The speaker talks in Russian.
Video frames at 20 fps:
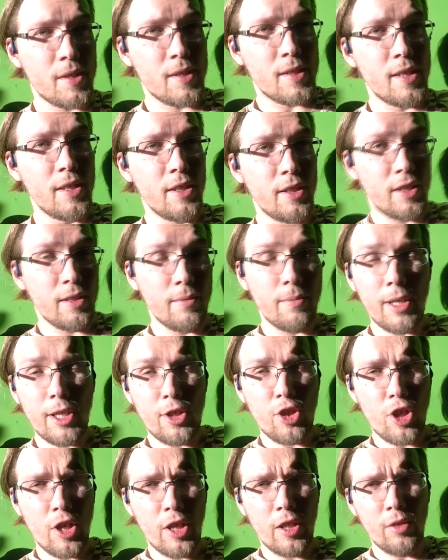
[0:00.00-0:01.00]
сделать
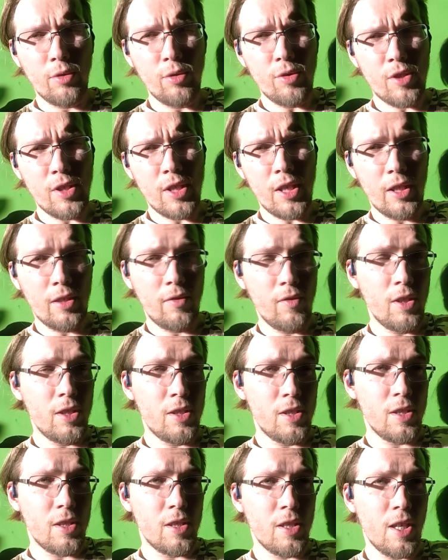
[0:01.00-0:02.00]
небольшие анонсы,
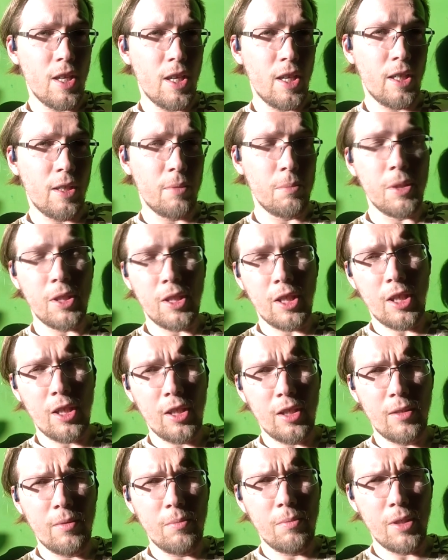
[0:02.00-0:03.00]
ответить на комментарии
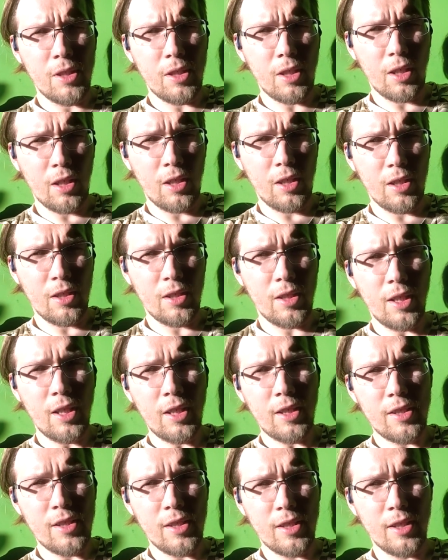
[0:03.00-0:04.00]
Дмитрия
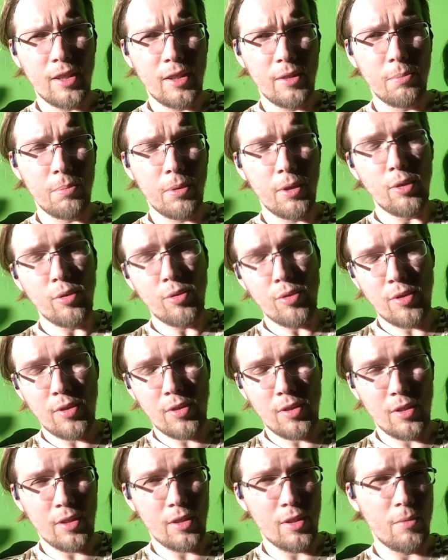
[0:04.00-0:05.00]
Тактикал
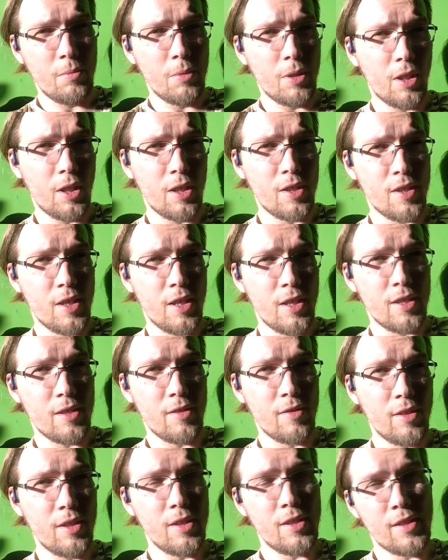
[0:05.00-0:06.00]
плюс Дмитрия
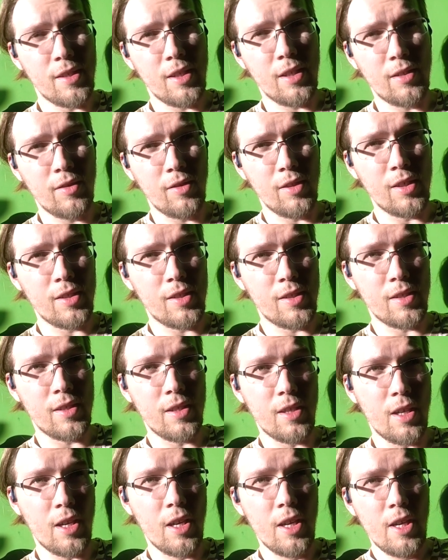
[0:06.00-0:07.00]
Зайцева и,
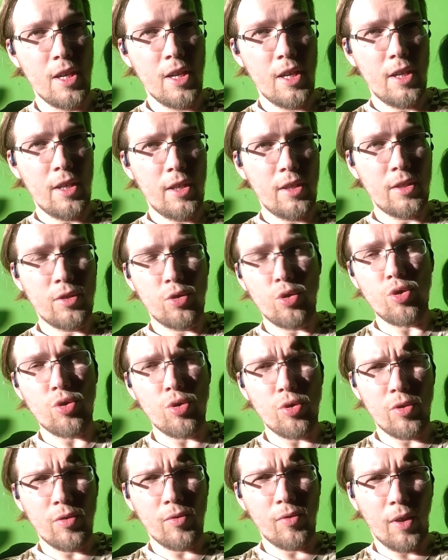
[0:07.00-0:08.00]
соответственно,
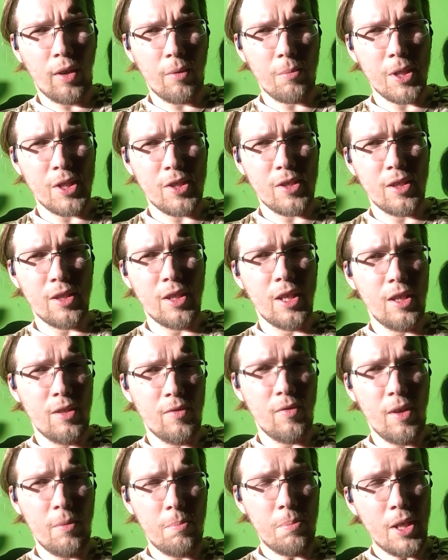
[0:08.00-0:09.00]
чуть-чуть информации дать.
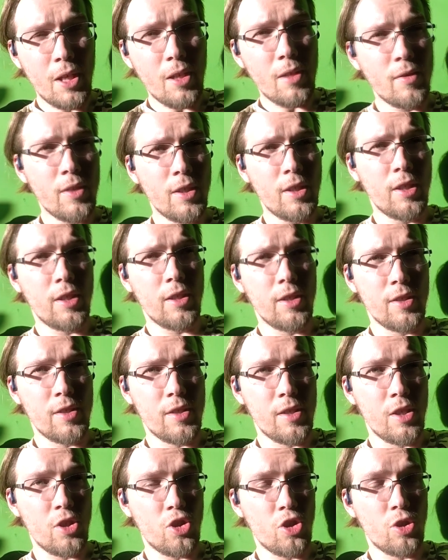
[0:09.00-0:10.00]
Во-первых, э,
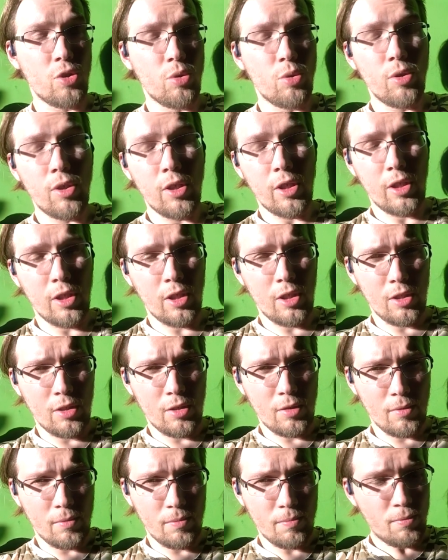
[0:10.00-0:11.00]
значит,
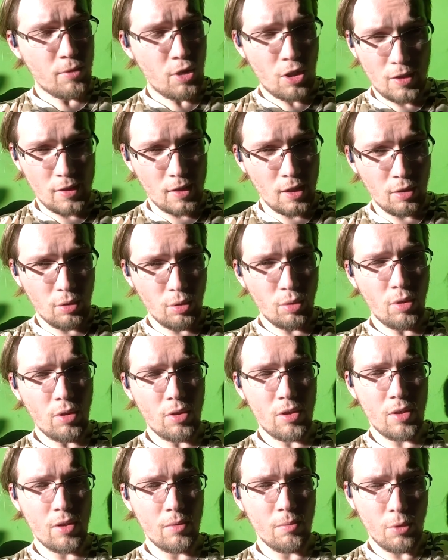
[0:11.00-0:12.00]
ролики сейчас
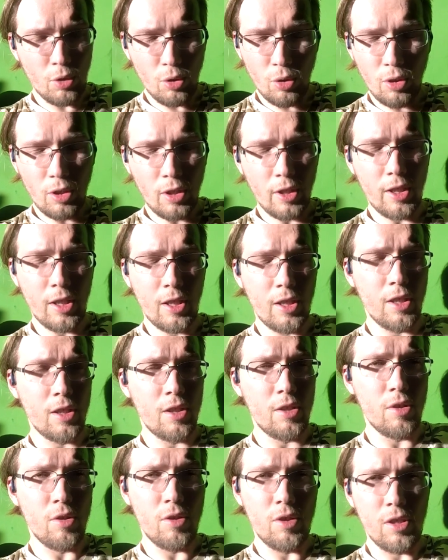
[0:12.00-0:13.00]
готовятся, много, я
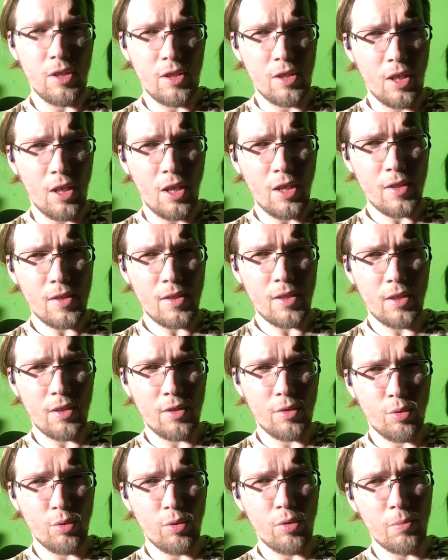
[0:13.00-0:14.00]
надеюсь, интересных.
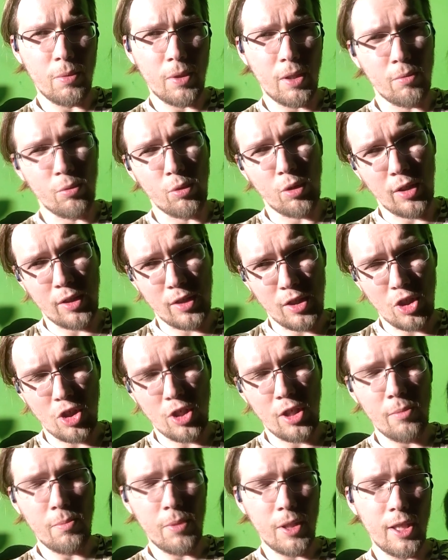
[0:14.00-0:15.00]
Судя по тому, как
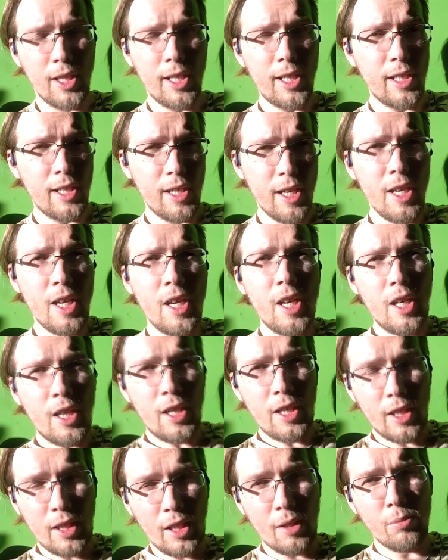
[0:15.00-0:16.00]
зашли педали,
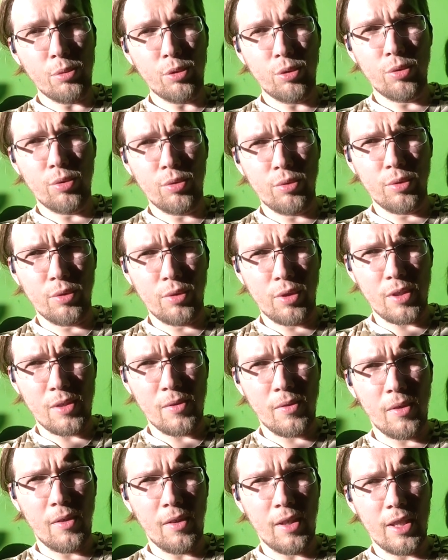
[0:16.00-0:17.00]
я буду
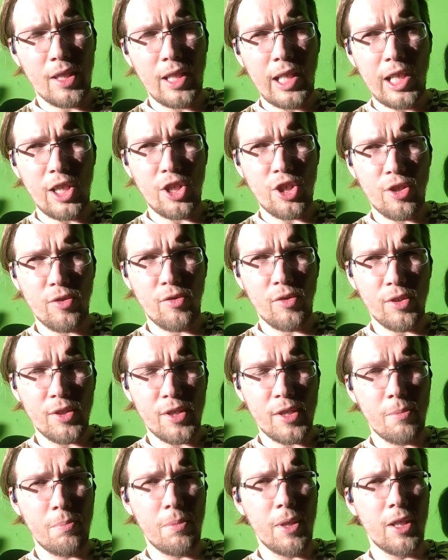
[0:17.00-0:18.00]
развивать дальше
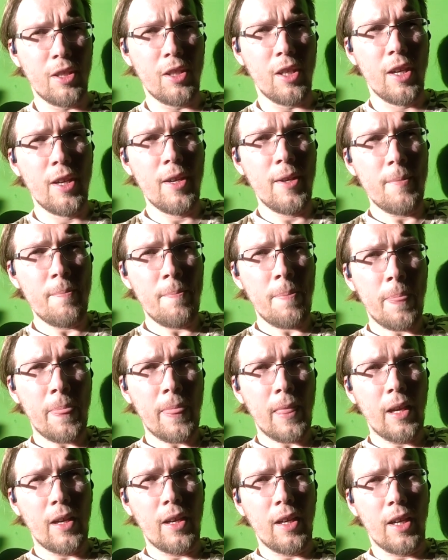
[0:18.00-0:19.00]
велосипеды.
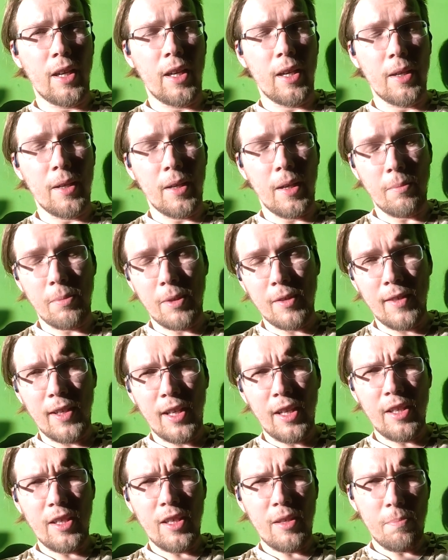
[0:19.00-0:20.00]
А,
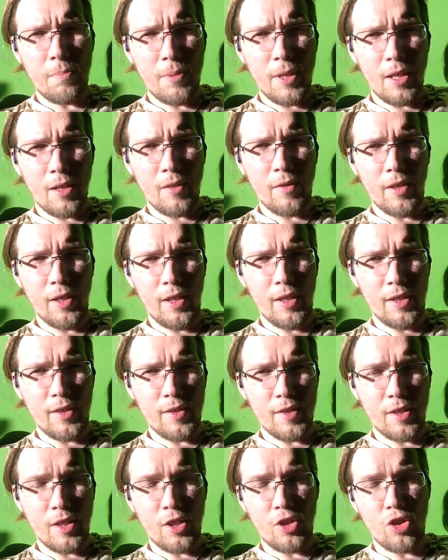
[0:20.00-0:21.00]
объявление первое,
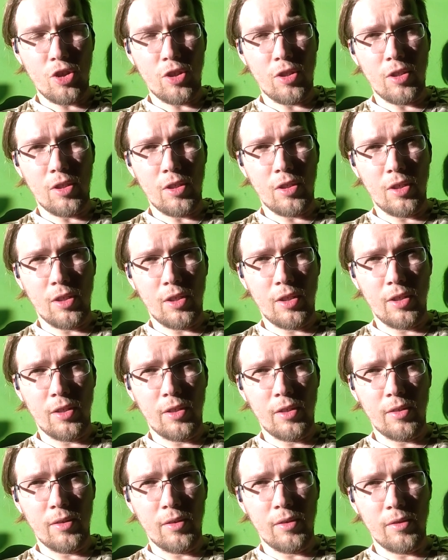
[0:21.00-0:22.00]
значит,
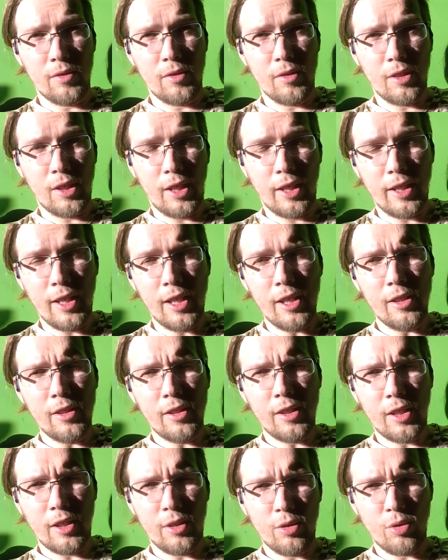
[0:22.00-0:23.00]
э, канал,
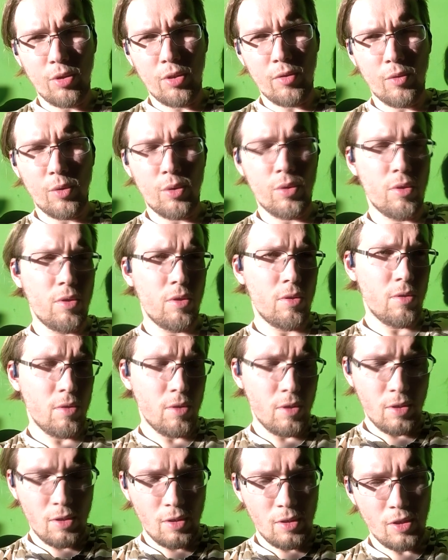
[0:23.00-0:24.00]
который вот
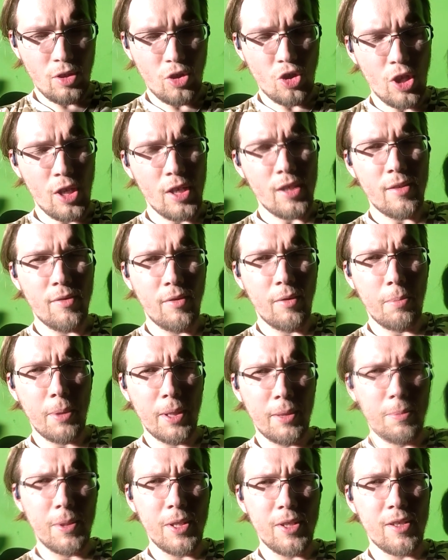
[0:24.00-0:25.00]
сейчас вы
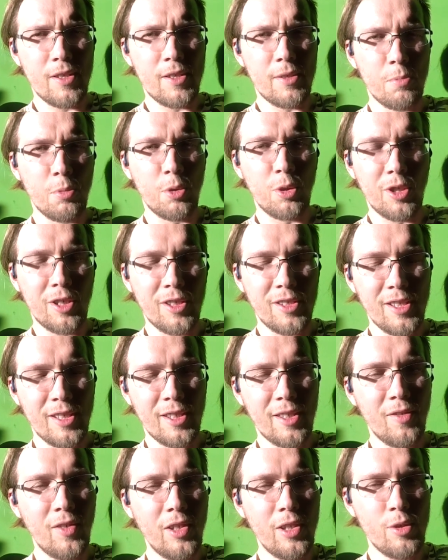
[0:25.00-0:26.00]
подписаны, смотрите
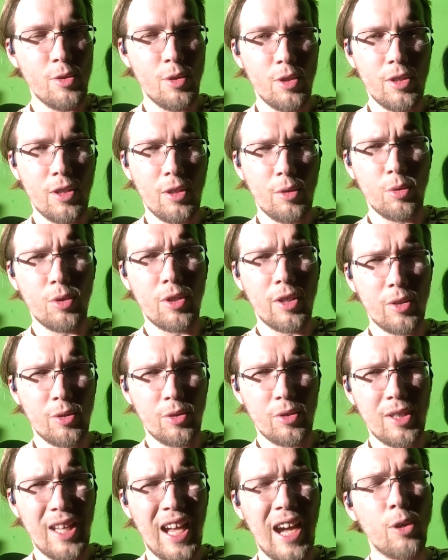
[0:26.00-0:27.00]
это видео, это Outdoor,
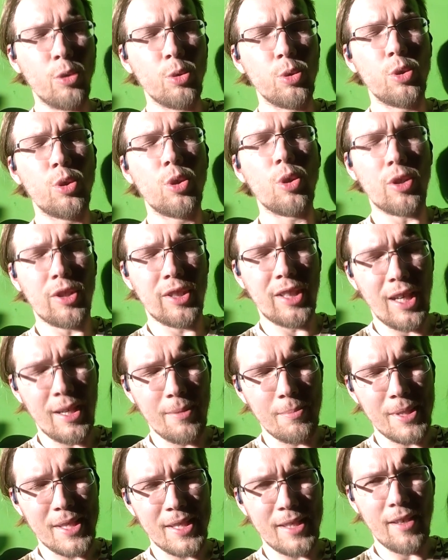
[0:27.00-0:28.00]
Outdoor
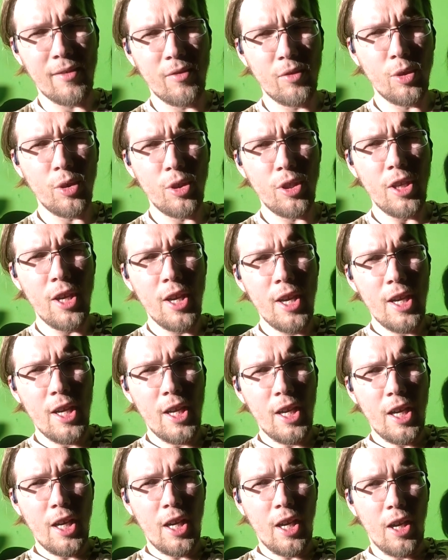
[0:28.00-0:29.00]
Time основной,
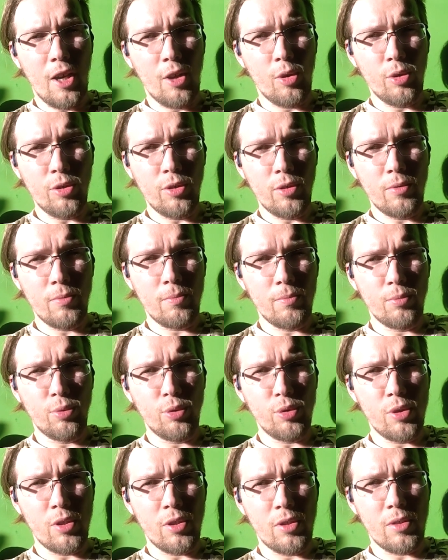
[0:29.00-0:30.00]
а он
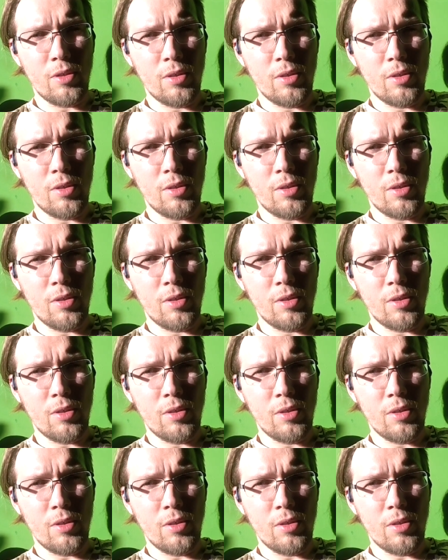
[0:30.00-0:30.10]
будет